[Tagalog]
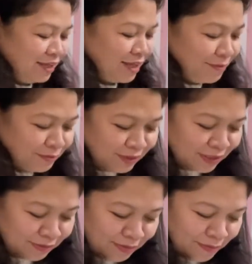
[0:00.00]
Tapos
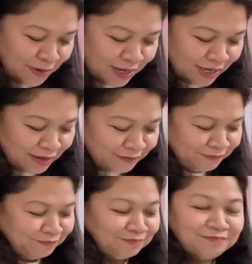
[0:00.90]
nagpabili
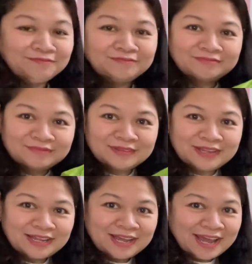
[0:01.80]
hmm.
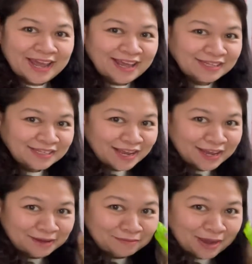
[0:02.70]

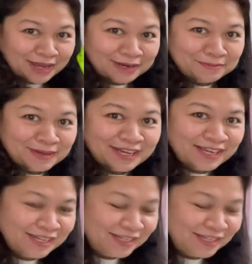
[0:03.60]
SM, baka naman.